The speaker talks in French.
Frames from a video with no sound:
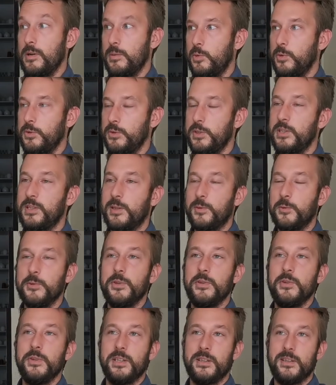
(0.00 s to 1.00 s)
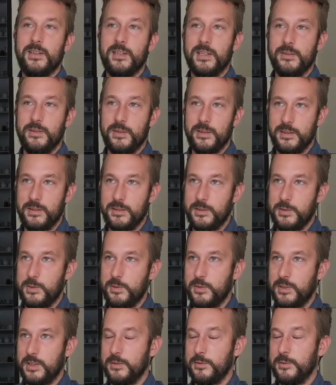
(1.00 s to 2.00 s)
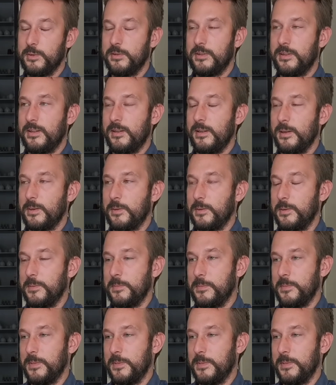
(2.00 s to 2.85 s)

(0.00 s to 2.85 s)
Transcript: Et moi aussi j'étais content d'être arrivé euh, jusqu'à ce stade-là quoi.